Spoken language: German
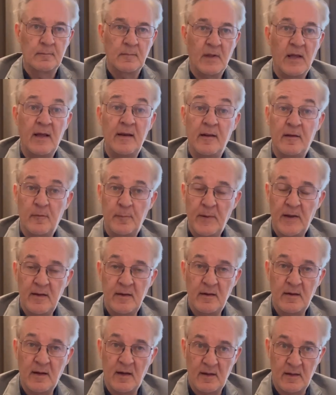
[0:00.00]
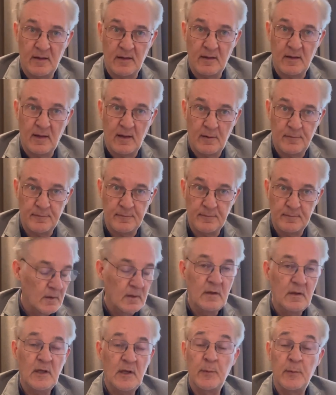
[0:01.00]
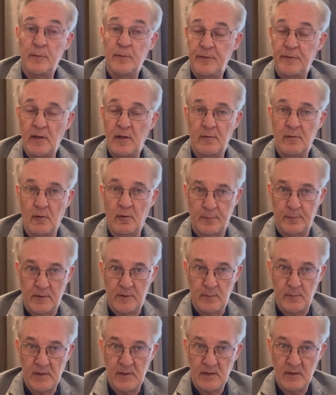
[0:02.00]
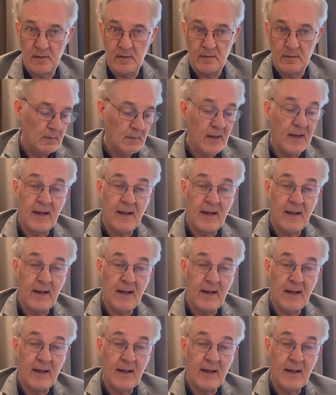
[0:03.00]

Ein Experte kann Ihnen helfen, Ihr Profil zu optimieren,